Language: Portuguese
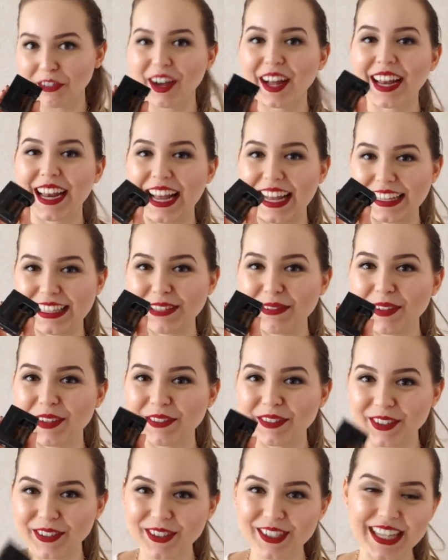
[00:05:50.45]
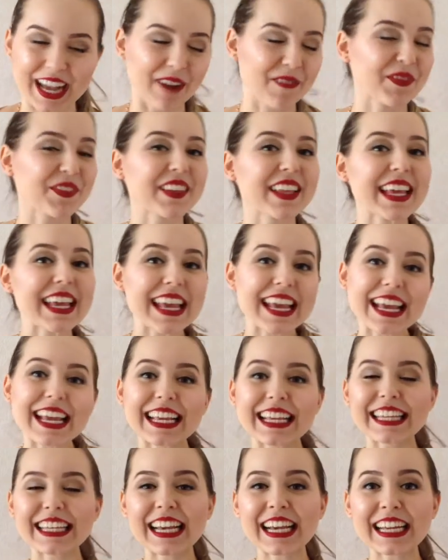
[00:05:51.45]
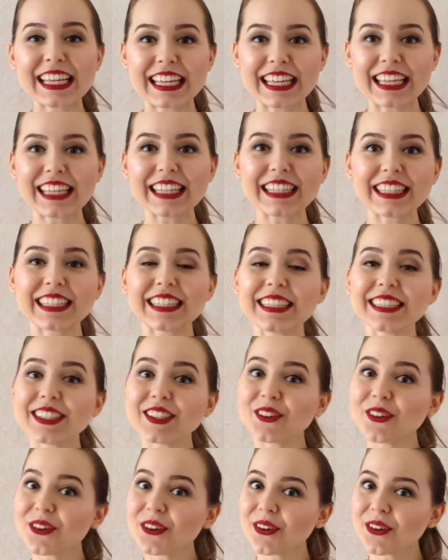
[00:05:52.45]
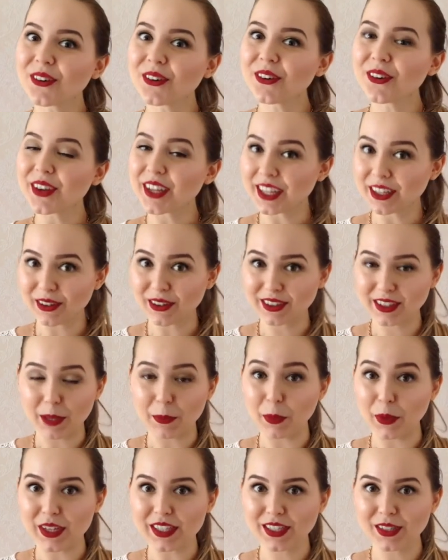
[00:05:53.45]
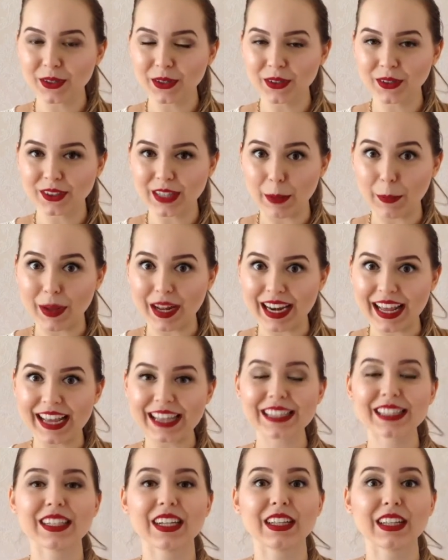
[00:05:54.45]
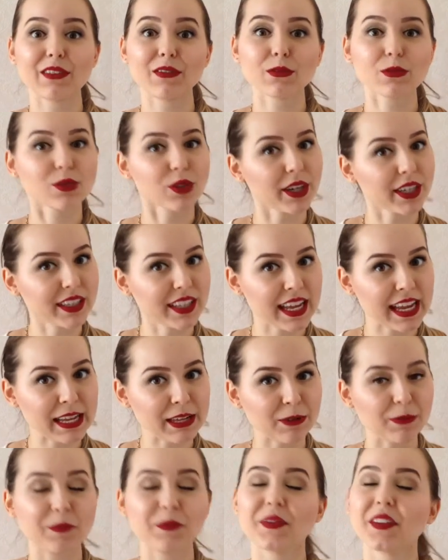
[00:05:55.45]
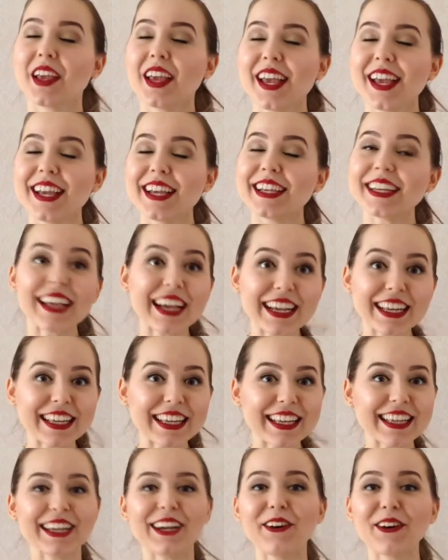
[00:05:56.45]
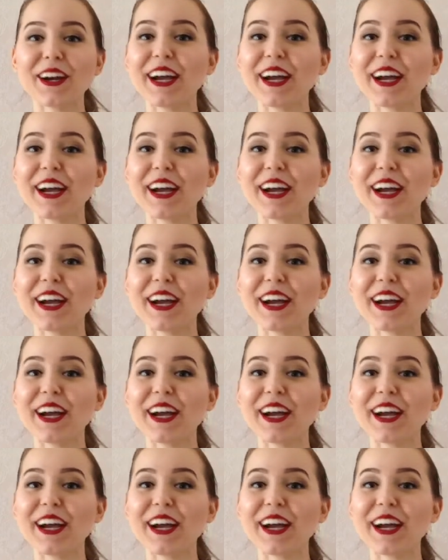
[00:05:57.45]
falar, também vou usar. E aí, no, depois do, da palestra, teve um sorteio. E aí, eu